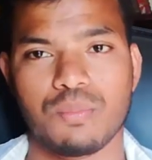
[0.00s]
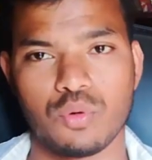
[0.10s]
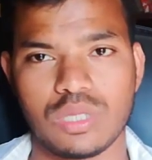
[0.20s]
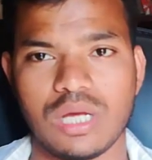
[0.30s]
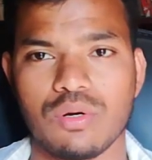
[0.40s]

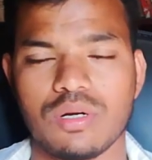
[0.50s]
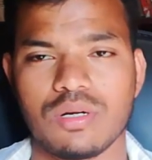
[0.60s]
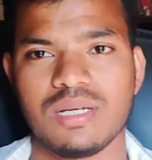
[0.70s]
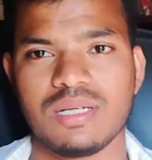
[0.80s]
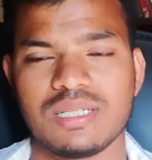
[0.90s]
প্রতারক
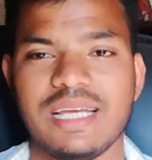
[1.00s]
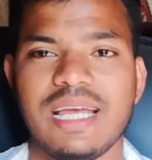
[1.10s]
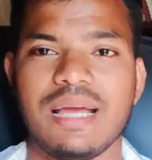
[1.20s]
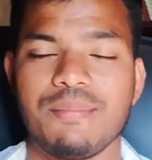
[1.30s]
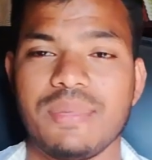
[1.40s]
সে
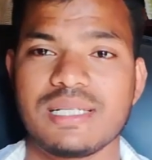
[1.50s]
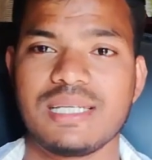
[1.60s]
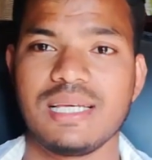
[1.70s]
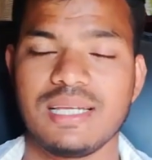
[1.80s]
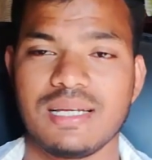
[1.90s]

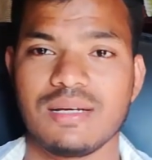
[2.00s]
অ্যাম্বাসির